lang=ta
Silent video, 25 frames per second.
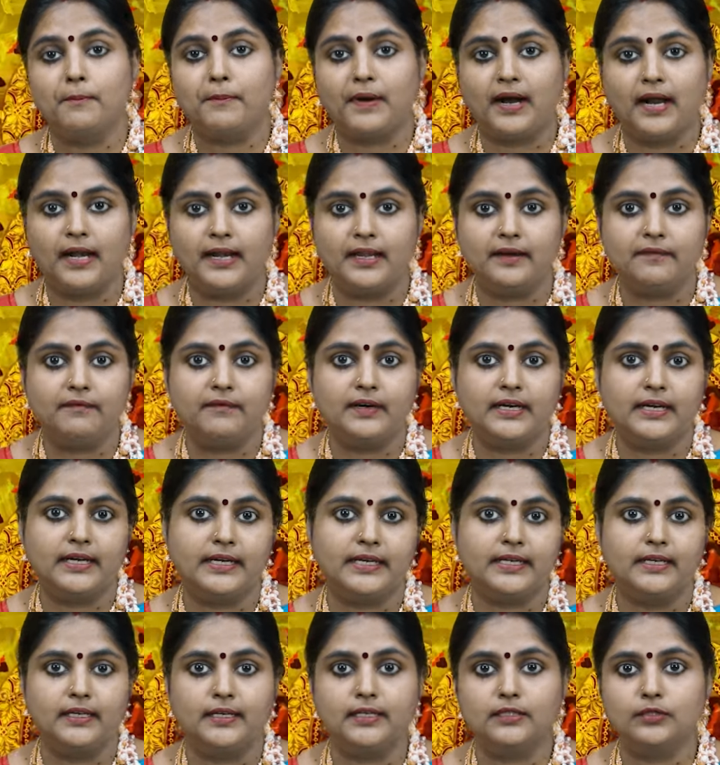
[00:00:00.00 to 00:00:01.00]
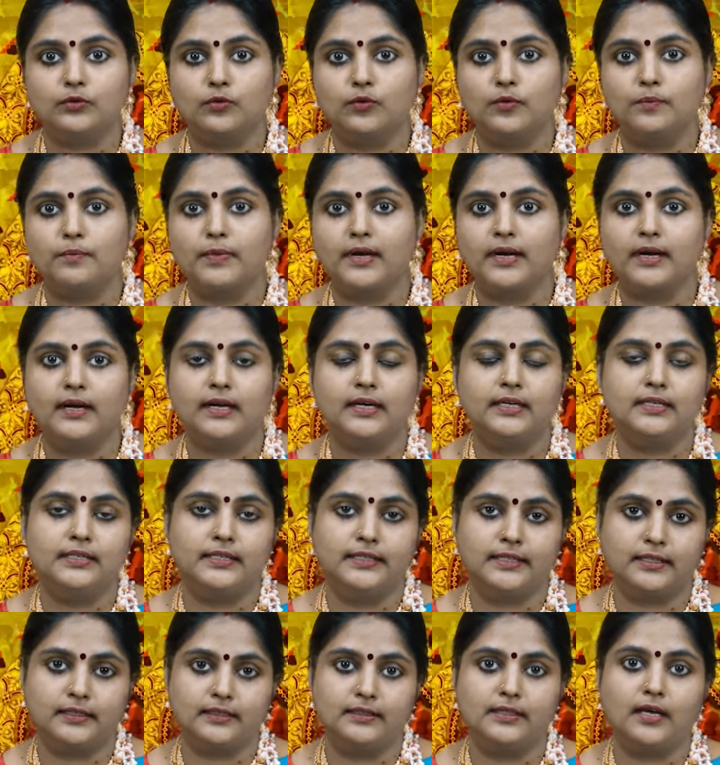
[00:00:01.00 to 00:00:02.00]
பல வகையில் துன்பங்கள்
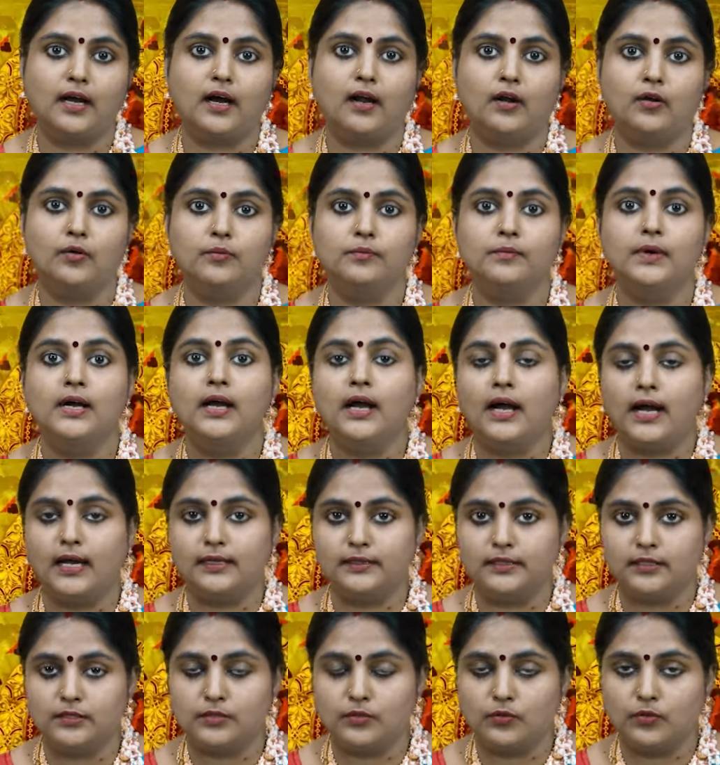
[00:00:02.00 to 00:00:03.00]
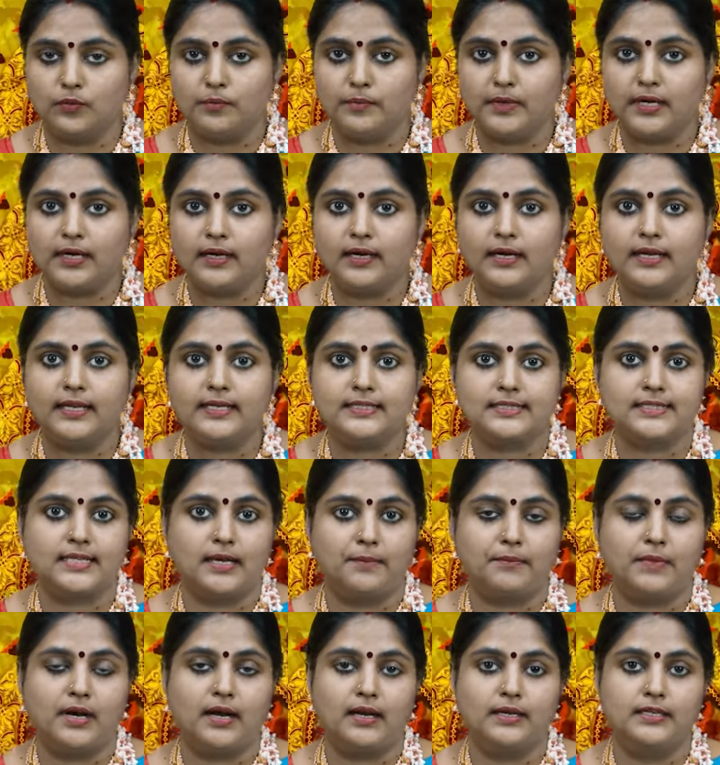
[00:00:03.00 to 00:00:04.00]
இருந்தாலும் அந்த துன்பங்களை
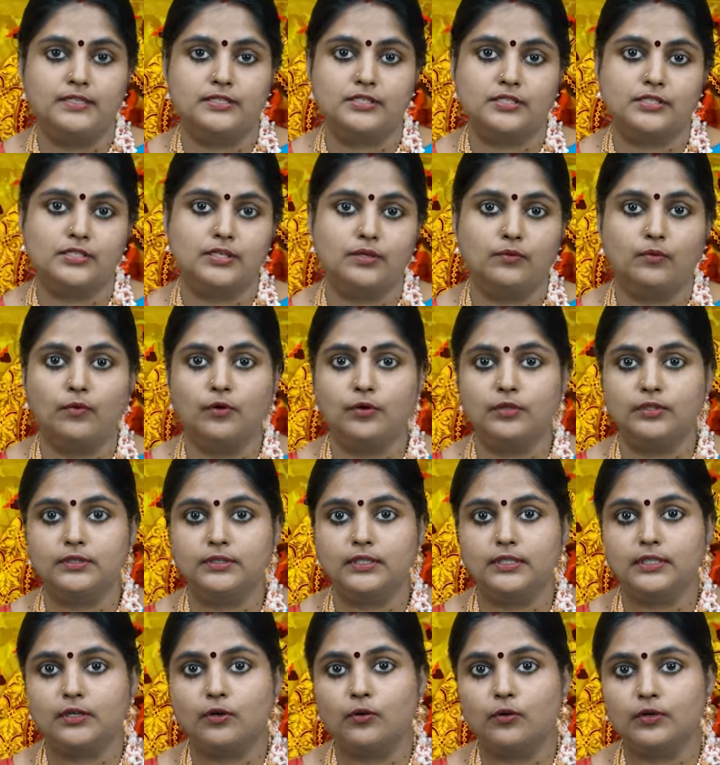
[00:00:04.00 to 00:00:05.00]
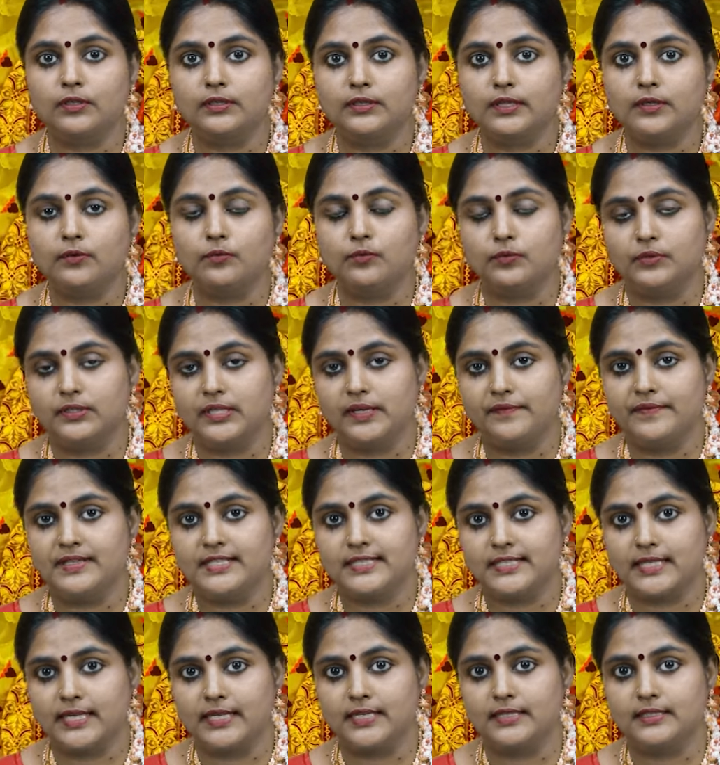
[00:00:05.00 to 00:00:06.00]
சமாளித்து ஒருத்தருக்கொருத்தர்
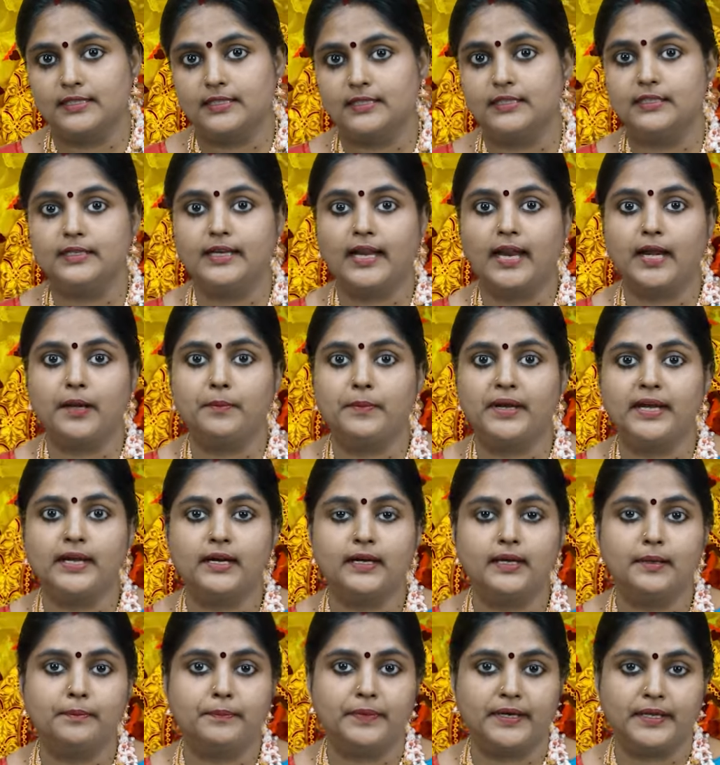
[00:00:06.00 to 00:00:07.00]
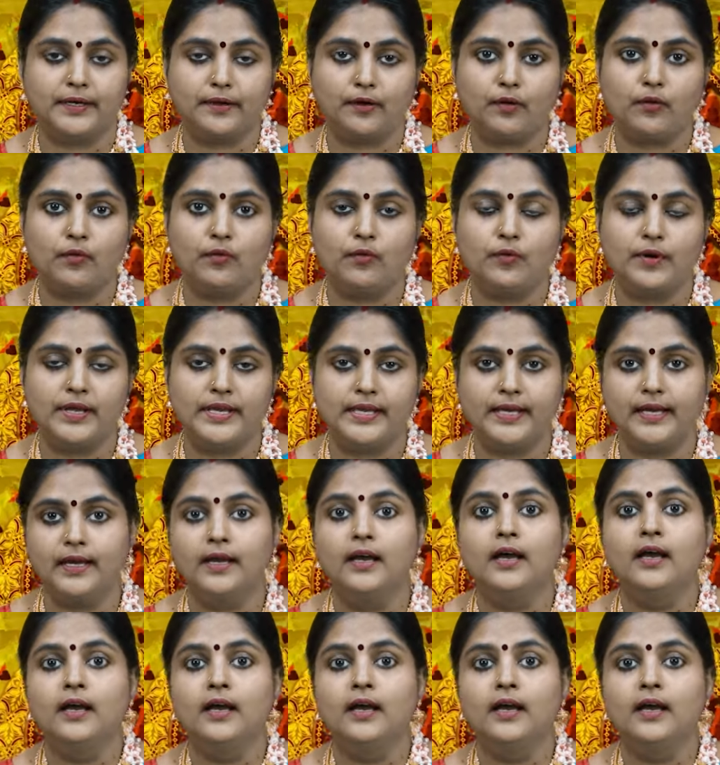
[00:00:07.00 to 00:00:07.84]
உதவி செய்து நன்மைகளை பெறக்கூடிய